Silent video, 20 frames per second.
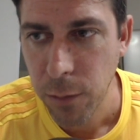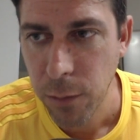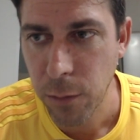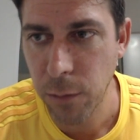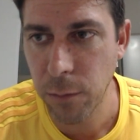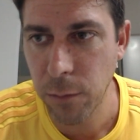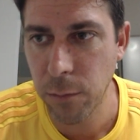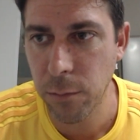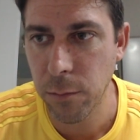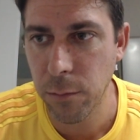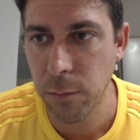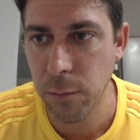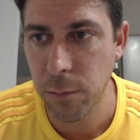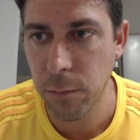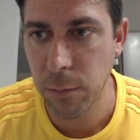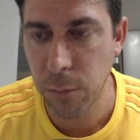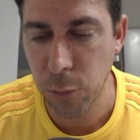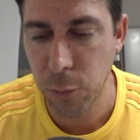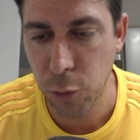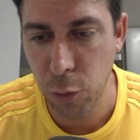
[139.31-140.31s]

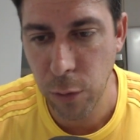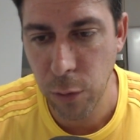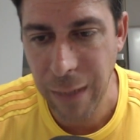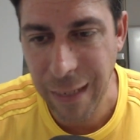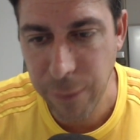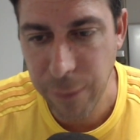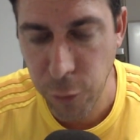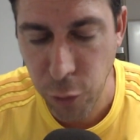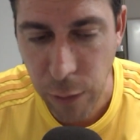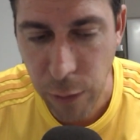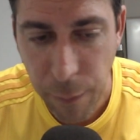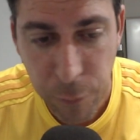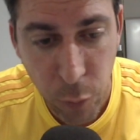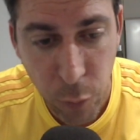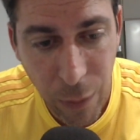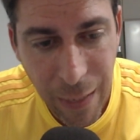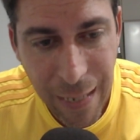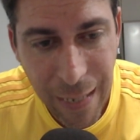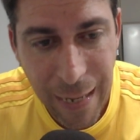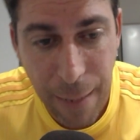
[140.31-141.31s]
con, con la sesión habitual.